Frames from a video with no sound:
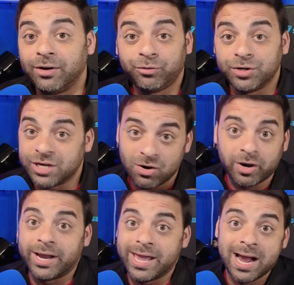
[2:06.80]
Switch en lo
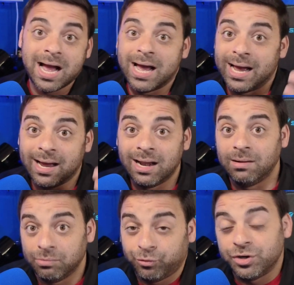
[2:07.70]
que llega
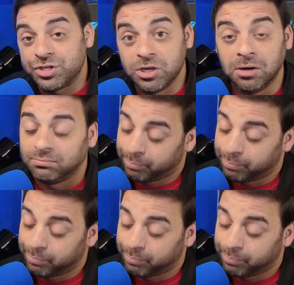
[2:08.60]
al Switch 2.